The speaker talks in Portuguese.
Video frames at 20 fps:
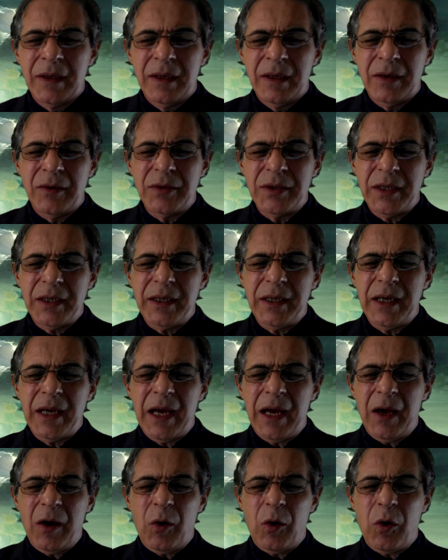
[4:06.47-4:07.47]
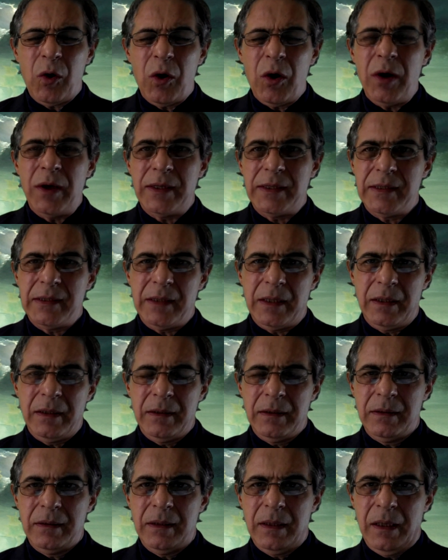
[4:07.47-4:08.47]
eu diria rosa,
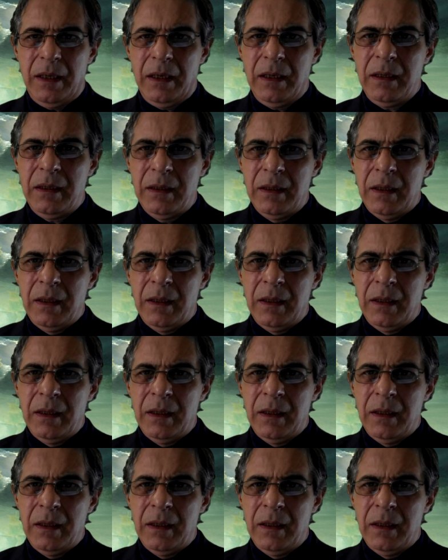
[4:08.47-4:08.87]
né,